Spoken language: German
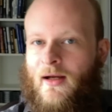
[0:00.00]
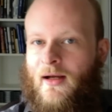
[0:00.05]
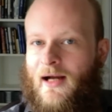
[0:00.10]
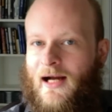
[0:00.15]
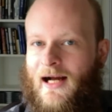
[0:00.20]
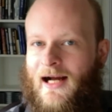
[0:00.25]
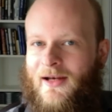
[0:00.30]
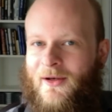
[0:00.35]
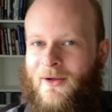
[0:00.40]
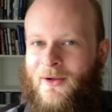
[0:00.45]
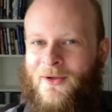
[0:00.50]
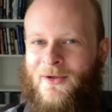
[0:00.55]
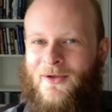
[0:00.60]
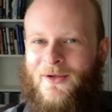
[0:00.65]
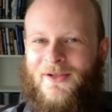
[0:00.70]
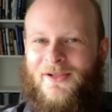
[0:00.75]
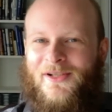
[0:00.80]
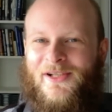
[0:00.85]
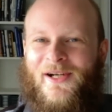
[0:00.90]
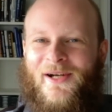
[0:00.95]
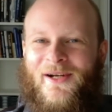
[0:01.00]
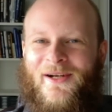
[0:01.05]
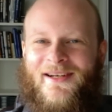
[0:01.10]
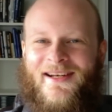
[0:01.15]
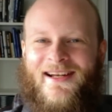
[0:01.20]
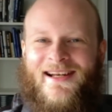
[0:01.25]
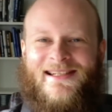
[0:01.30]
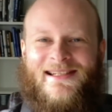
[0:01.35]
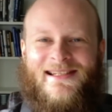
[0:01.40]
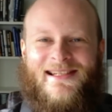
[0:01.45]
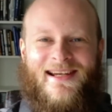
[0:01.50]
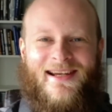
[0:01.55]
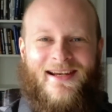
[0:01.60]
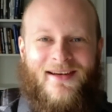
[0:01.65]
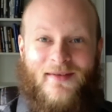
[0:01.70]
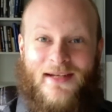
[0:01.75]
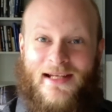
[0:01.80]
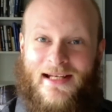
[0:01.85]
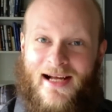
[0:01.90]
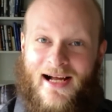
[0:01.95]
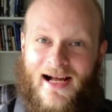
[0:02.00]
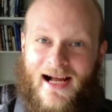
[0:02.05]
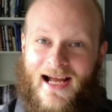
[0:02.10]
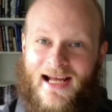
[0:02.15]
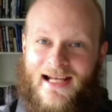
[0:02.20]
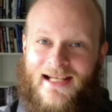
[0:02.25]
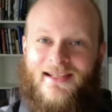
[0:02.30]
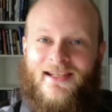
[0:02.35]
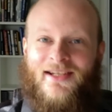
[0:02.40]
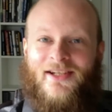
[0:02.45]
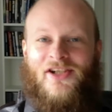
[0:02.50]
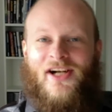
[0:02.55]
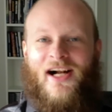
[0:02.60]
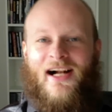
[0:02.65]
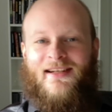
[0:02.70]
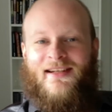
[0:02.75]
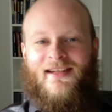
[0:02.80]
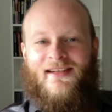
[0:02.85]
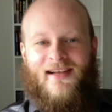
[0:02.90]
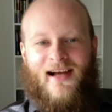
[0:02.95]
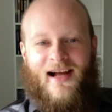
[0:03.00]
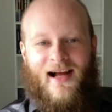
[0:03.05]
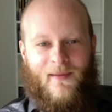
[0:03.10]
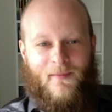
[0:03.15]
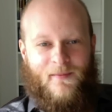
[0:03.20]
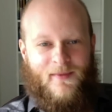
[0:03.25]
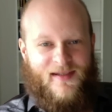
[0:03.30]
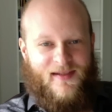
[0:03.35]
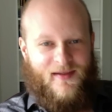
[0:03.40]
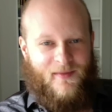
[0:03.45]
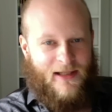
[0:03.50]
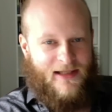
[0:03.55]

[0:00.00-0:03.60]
Hallo, schön, dass ihr wieder eingeschaltet habt.